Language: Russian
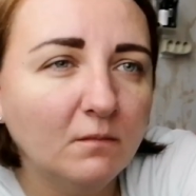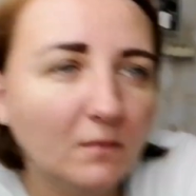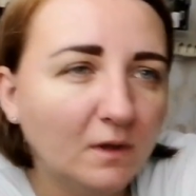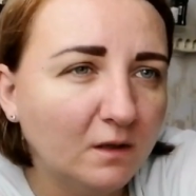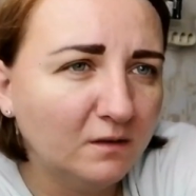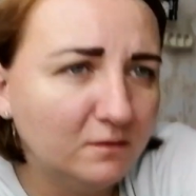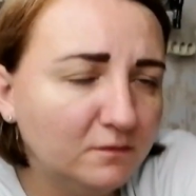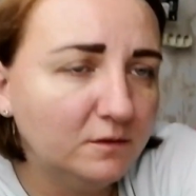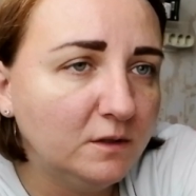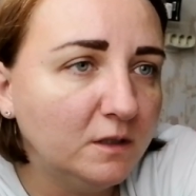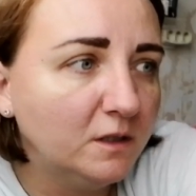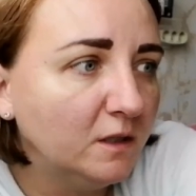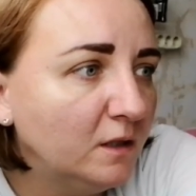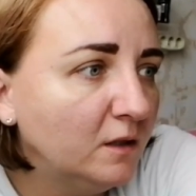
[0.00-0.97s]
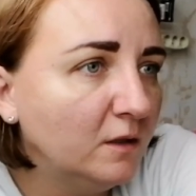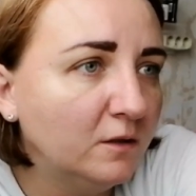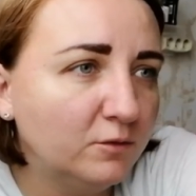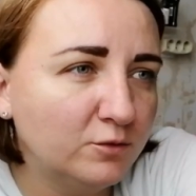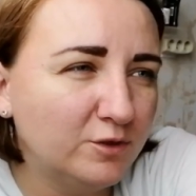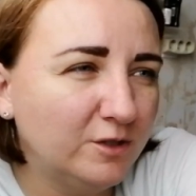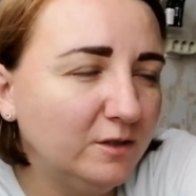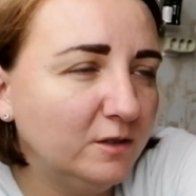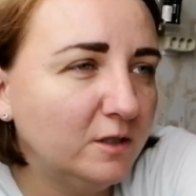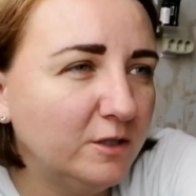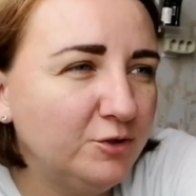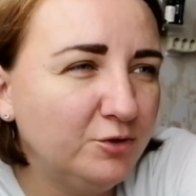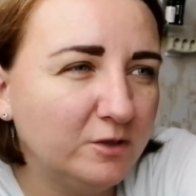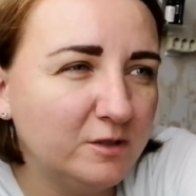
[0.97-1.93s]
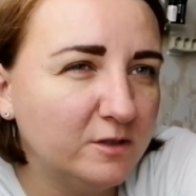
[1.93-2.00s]
вот. Уже не
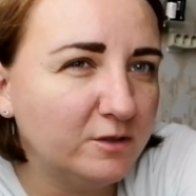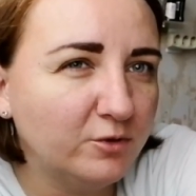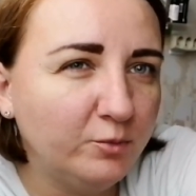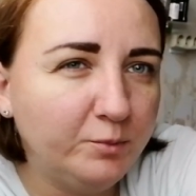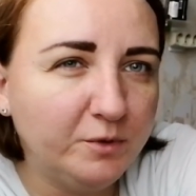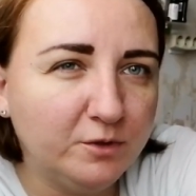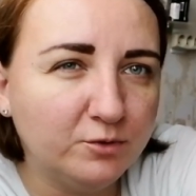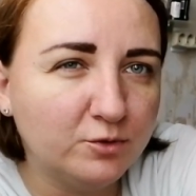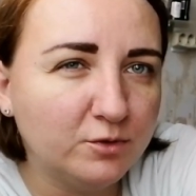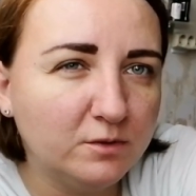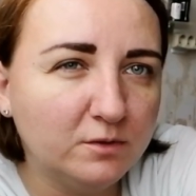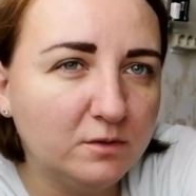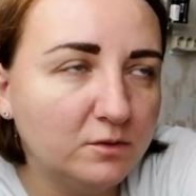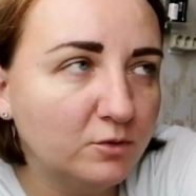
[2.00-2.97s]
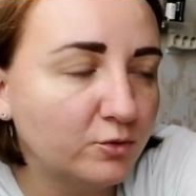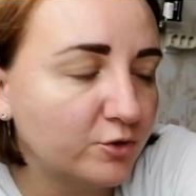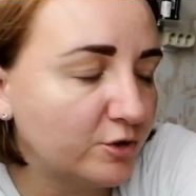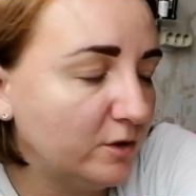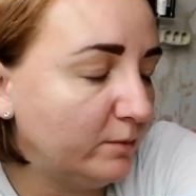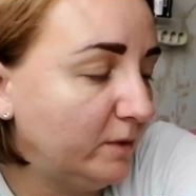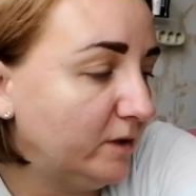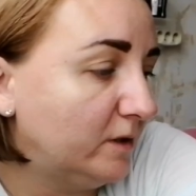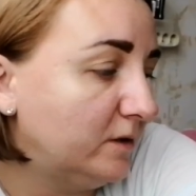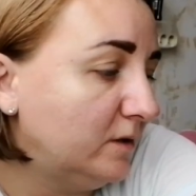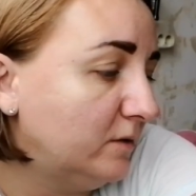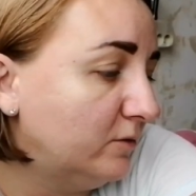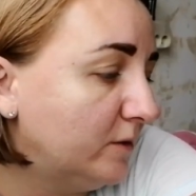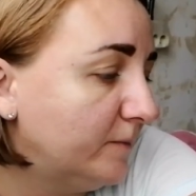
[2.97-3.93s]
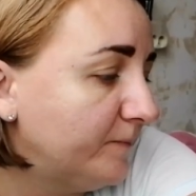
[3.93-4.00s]
хочу этот сироп пить, уж тошно, блин, от
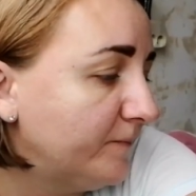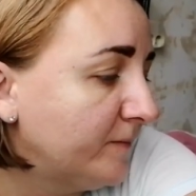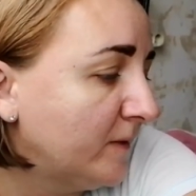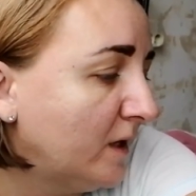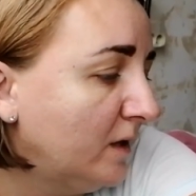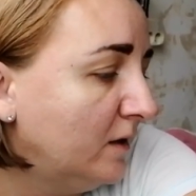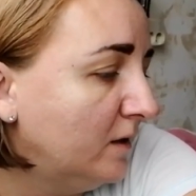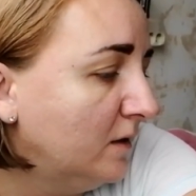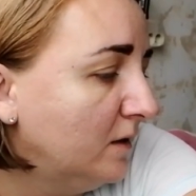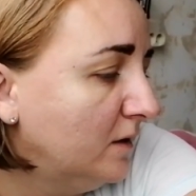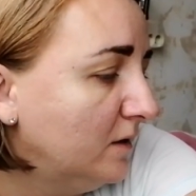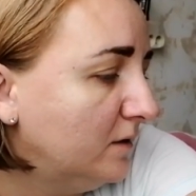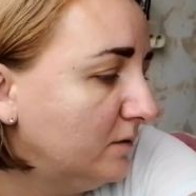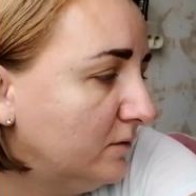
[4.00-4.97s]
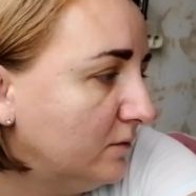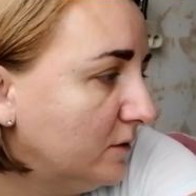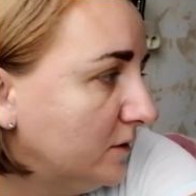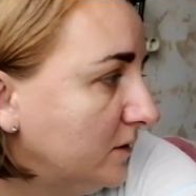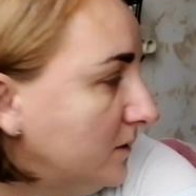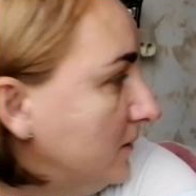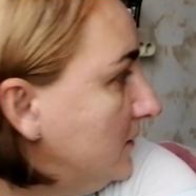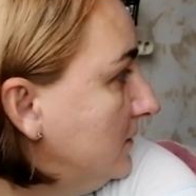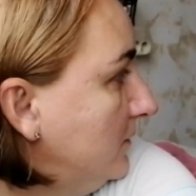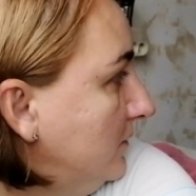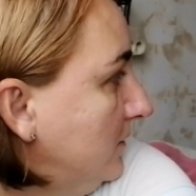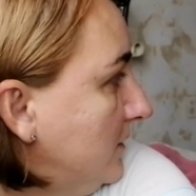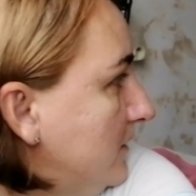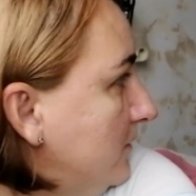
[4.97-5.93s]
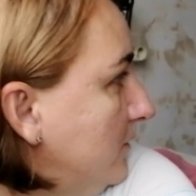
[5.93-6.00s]
него. Вот. Ну, а
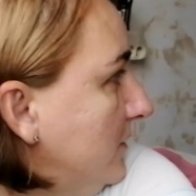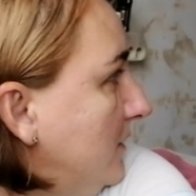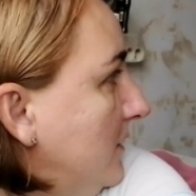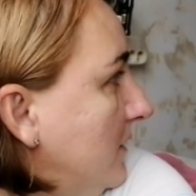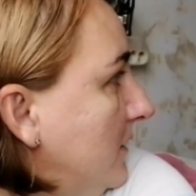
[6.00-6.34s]
сегодня я